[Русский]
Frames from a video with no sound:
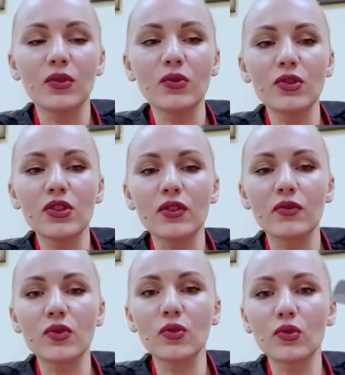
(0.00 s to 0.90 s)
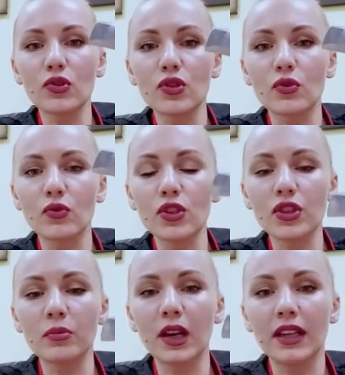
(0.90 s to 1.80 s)
то есть все то, что
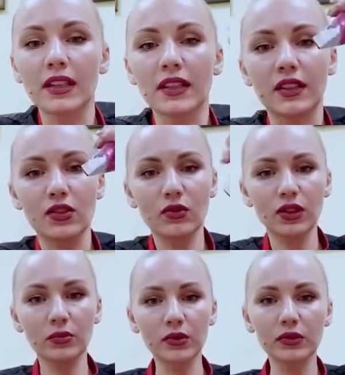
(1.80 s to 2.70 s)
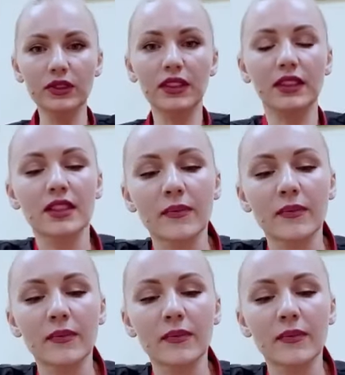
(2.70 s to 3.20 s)
очень маленькое. Что я буду делать?